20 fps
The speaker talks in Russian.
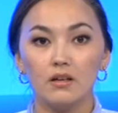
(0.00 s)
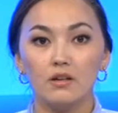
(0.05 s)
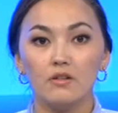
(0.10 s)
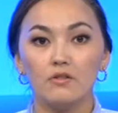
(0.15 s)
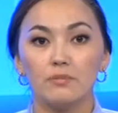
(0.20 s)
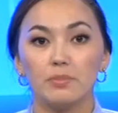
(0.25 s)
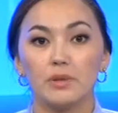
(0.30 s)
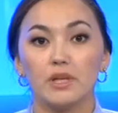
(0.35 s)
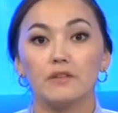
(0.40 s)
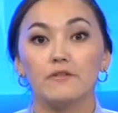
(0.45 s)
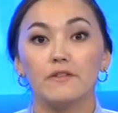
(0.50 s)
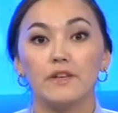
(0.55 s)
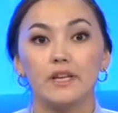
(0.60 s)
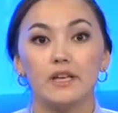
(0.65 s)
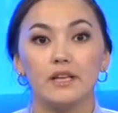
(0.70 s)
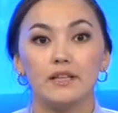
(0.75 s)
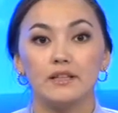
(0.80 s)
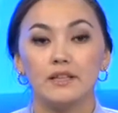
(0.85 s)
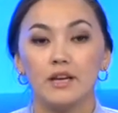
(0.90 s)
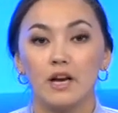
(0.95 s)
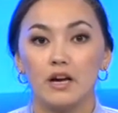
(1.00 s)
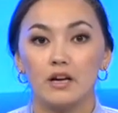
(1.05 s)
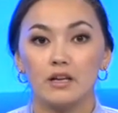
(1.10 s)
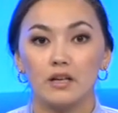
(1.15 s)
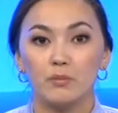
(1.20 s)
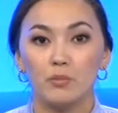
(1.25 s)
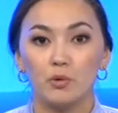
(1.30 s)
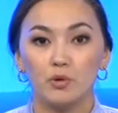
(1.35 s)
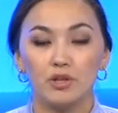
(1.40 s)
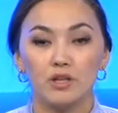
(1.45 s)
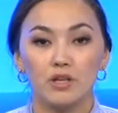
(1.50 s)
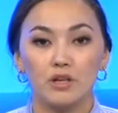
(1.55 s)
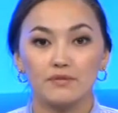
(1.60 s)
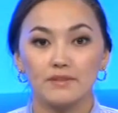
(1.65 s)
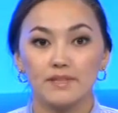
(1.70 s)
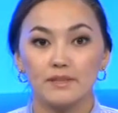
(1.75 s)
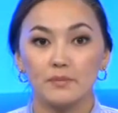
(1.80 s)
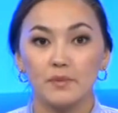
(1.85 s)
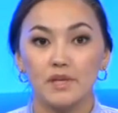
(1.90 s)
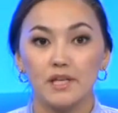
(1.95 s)
В преддверии Дня работников
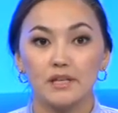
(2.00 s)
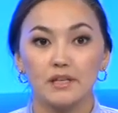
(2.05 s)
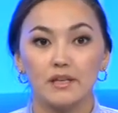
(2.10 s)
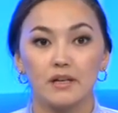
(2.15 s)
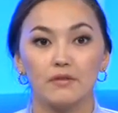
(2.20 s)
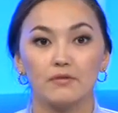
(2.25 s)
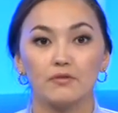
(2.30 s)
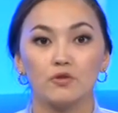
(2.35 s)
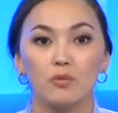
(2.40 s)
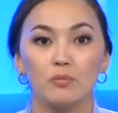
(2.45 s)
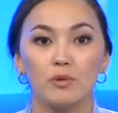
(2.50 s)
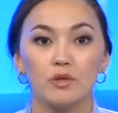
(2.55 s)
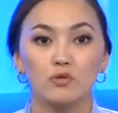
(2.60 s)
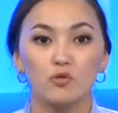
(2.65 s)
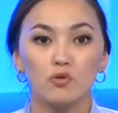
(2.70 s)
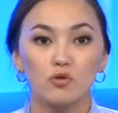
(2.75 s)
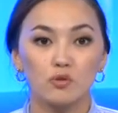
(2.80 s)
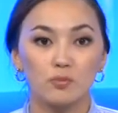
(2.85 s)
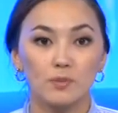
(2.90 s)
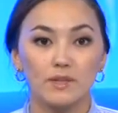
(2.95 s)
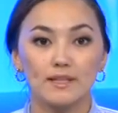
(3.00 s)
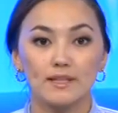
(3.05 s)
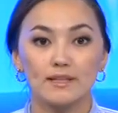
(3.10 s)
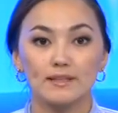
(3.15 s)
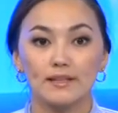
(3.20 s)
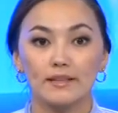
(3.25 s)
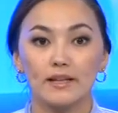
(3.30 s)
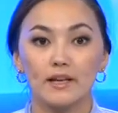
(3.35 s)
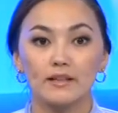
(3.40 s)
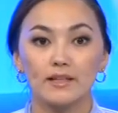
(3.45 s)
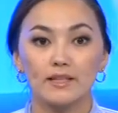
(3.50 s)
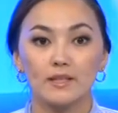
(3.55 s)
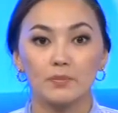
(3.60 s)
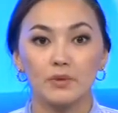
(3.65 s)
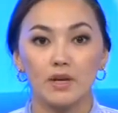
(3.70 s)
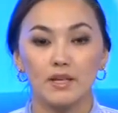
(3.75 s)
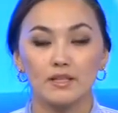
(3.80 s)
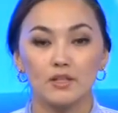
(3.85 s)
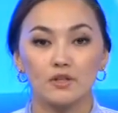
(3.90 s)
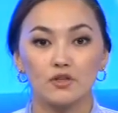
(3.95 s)
СМИ в Доме дружбы состоялось
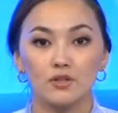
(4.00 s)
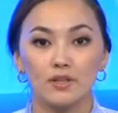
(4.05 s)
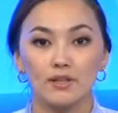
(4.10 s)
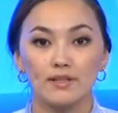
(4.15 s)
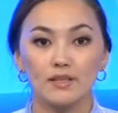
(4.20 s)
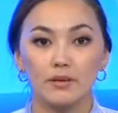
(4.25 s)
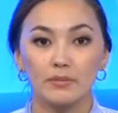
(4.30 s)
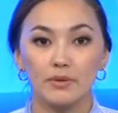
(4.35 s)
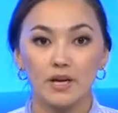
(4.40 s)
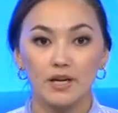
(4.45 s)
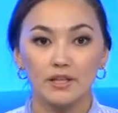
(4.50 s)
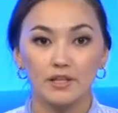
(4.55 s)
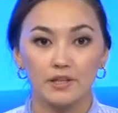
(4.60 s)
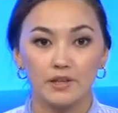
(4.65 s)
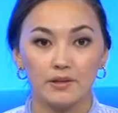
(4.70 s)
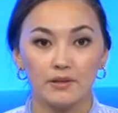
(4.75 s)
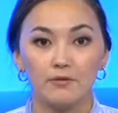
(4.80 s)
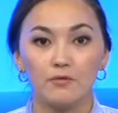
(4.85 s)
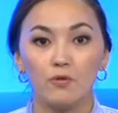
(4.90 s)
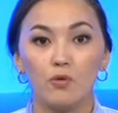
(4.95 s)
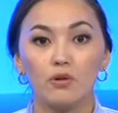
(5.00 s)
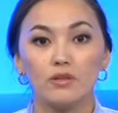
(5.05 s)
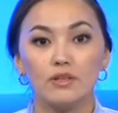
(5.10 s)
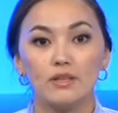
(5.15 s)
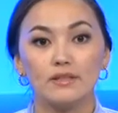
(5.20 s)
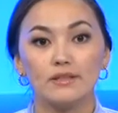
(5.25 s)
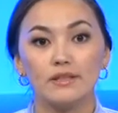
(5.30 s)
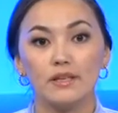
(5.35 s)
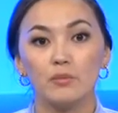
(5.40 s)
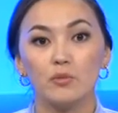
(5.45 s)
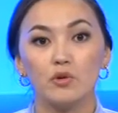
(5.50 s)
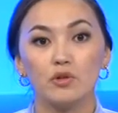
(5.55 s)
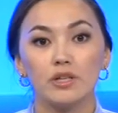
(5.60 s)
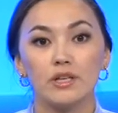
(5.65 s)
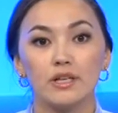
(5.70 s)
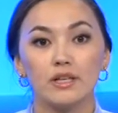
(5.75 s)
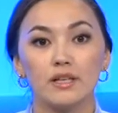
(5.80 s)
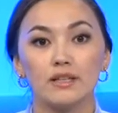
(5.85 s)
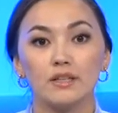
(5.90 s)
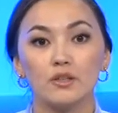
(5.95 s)
праздничное собрание. В ходе церемонии,
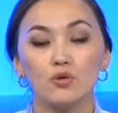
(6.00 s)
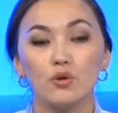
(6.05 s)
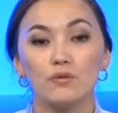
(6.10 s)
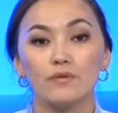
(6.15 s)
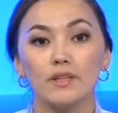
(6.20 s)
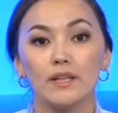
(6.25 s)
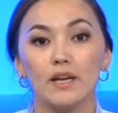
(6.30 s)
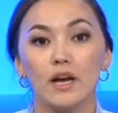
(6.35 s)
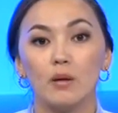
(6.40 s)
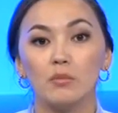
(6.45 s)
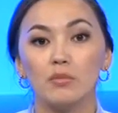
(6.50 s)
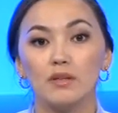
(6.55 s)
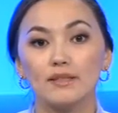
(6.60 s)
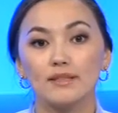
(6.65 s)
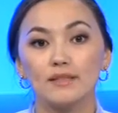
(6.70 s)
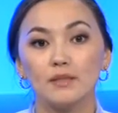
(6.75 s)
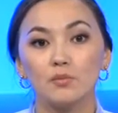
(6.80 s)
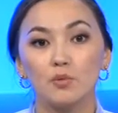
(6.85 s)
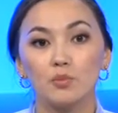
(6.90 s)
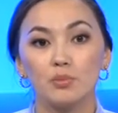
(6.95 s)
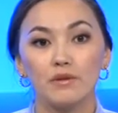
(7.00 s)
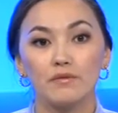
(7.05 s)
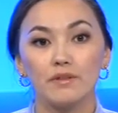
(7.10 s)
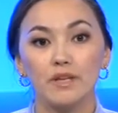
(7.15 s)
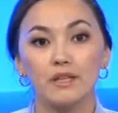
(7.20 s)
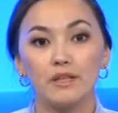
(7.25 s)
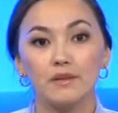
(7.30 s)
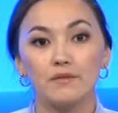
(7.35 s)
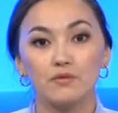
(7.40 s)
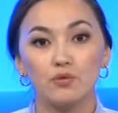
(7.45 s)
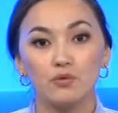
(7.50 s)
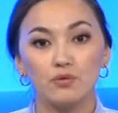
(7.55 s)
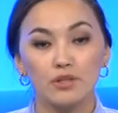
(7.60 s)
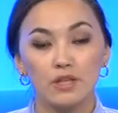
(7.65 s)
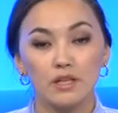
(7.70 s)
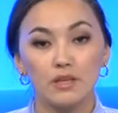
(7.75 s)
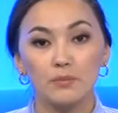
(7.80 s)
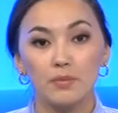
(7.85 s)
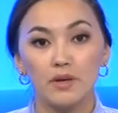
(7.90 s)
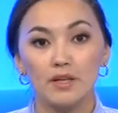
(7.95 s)
организованной областным управлением
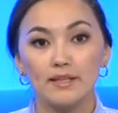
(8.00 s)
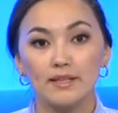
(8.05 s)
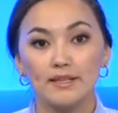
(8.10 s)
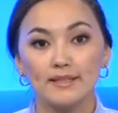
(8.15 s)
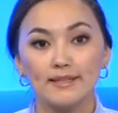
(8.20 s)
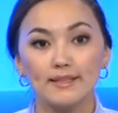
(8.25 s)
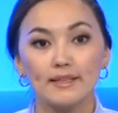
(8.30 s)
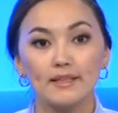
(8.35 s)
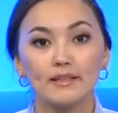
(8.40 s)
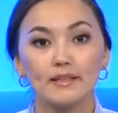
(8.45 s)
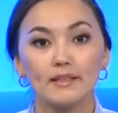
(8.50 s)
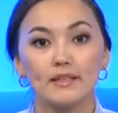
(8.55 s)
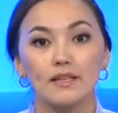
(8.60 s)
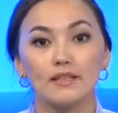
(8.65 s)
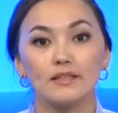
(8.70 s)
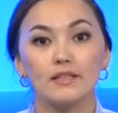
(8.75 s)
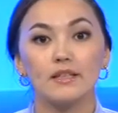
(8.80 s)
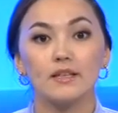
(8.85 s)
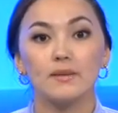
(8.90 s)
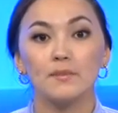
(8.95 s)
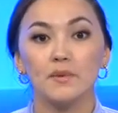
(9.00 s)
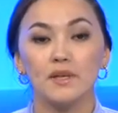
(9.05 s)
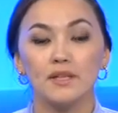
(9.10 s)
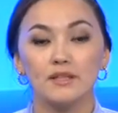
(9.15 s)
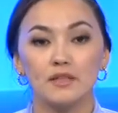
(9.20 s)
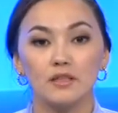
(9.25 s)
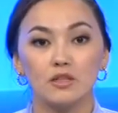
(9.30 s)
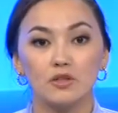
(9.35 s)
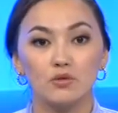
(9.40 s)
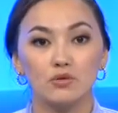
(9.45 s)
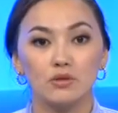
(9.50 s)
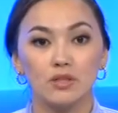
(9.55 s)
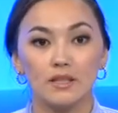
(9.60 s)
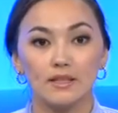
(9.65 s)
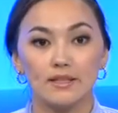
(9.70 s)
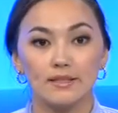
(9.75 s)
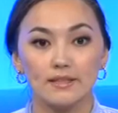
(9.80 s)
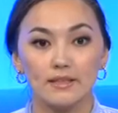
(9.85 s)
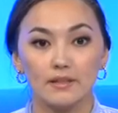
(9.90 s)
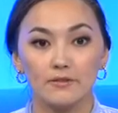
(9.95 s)
внутренней политики, наградили местных
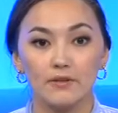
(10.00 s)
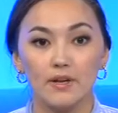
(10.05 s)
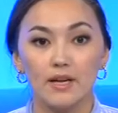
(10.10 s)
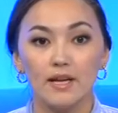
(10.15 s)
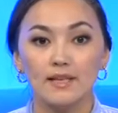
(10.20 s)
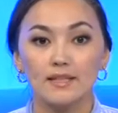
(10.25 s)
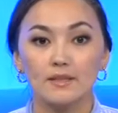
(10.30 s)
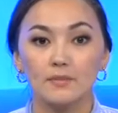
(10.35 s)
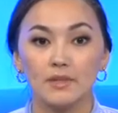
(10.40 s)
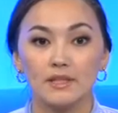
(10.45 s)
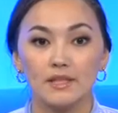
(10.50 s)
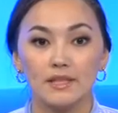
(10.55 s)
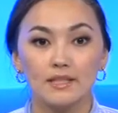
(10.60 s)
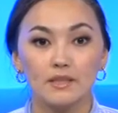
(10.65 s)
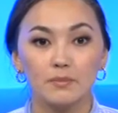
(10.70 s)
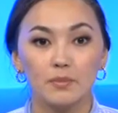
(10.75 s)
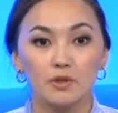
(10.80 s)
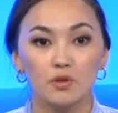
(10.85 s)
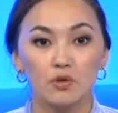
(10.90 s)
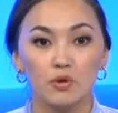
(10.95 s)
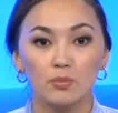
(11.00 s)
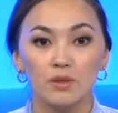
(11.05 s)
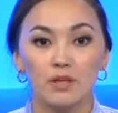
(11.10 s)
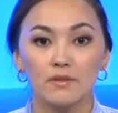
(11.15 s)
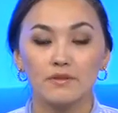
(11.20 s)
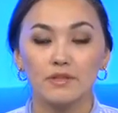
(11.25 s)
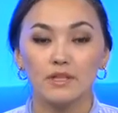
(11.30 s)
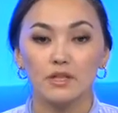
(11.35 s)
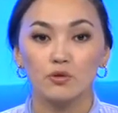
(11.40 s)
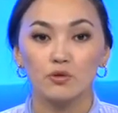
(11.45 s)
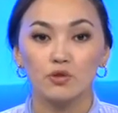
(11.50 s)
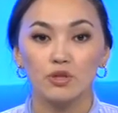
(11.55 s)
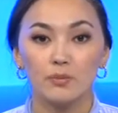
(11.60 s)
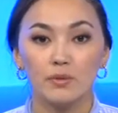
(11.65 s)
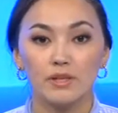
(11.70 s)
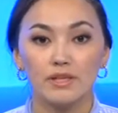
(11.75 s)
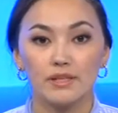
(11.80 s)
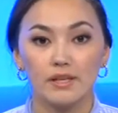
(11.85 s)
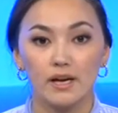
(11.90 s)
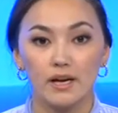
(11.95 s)
журналистов. Смотрите подробнее в следующем
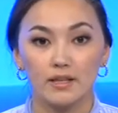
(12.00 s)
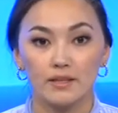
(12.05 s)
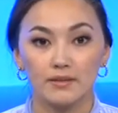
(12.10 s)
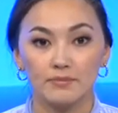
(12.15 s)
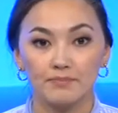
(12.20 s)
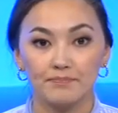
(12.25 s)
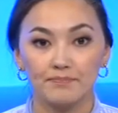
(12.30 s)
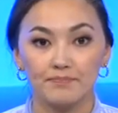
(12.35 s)
материале.